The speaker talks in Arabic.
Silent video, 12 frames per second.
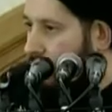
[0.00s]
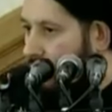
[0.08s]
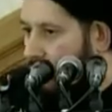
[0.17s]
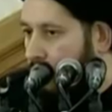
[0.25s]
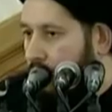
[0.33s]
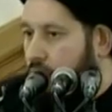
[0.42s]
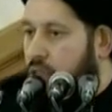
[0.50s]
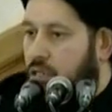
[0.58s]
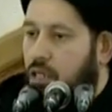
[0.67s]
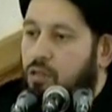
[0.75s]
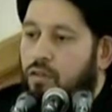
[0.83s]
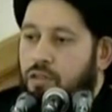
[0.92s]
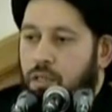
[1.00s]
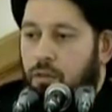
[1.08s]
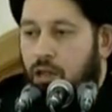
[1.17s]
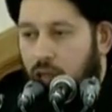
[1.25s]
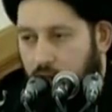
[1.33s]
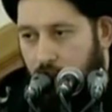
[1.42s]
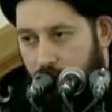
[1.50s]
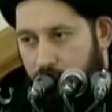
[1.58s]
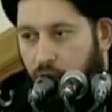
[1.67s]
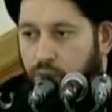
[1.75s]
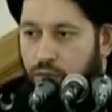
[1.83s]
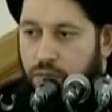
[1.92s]
لا التصدق في سبيل الله شيء
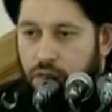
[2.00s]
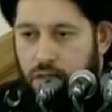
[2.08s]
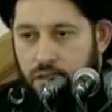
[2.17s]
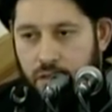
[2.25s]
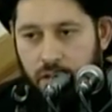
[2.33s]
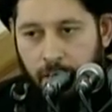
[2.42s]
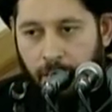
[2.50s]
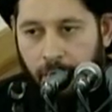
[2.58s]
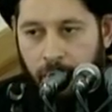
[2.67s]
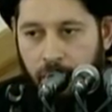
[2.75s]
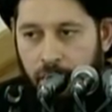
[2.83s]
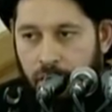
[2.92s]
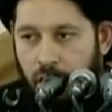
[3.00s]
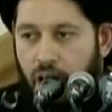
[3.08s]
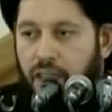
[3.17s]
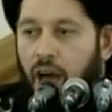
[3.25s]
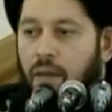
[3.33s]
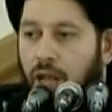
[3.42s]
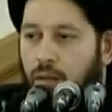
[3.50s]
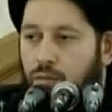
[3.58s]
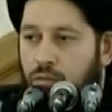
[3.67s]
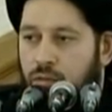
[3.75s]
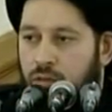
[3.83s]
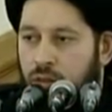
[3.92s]
محبوب هذا عمل
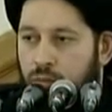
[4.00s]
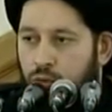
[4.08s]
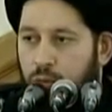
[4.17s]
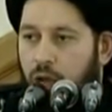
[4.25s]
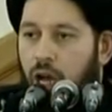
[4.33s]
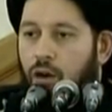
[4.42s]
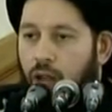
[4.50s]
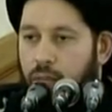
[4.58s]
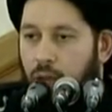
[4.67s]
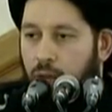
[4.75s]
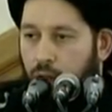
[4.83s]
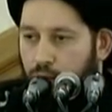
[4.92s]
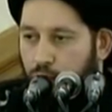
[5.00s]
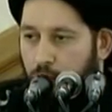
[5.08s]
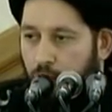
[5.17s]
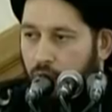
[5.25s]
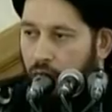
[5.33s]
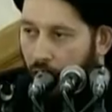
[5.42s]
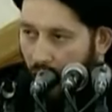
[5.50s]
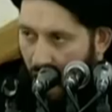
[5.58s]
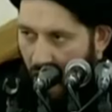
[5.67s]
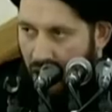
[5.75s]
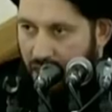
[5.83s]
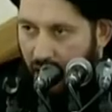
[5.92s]
الموبقة أو لم يعمل الموبقة
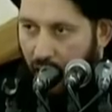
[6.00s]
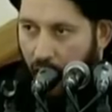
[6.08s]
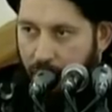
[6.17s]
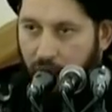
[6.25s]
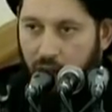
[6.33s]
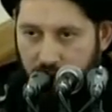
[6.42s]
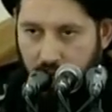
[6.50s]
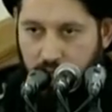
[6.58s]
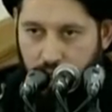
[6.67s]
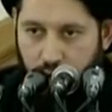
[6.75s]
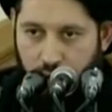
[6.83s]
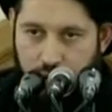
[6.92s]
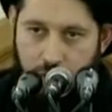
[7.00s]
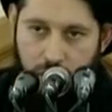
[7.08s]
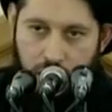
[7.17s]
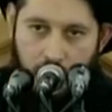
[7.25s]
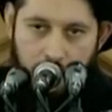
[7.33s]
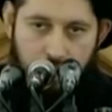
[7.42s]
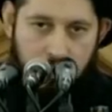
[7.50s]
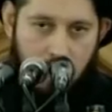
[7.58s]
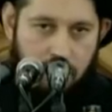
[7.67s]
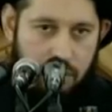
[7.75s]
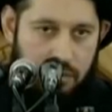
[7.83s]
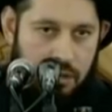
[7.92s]
هذا العمل التصدق في سبيل الله عمل
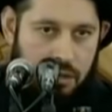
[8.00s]
محبوب